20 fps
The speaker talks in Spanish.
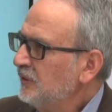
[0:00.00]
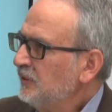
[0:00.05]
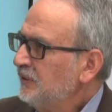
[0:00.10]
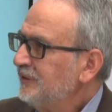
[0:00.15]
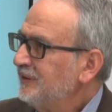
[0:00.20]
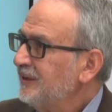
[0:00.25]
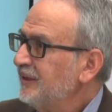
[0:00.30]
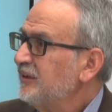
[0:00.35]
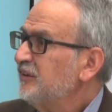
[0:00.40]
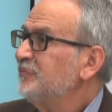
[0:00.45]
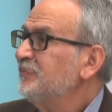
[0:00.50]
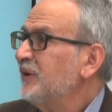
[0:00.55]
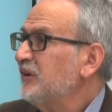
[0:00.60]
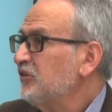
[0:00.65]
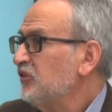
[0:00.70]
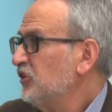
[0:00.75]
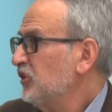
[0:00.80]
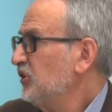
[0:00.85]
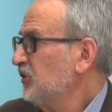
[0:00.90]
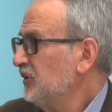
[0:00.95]
de
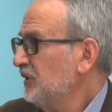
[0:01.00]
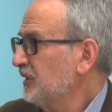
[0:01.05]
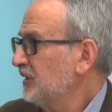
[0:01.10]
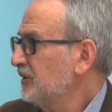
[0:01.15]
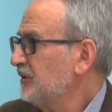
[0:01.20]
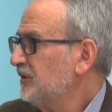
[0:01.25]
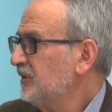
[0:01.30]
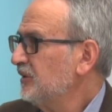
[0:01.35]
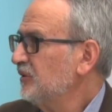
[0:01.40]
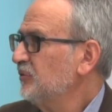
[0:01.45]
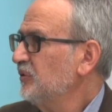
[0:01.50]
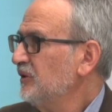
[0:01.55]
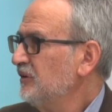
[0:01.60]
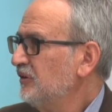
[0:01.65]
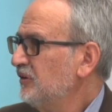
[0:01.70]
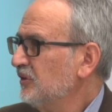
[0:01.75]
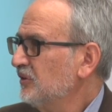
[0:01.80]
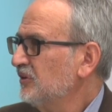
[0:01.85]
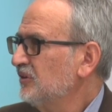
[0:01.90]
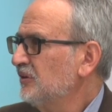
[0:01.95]
expansión de los
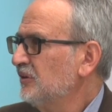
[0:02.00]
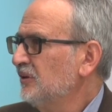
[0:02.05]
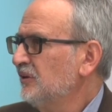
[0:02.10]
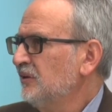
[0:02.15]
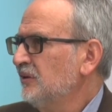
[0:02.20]
servicios.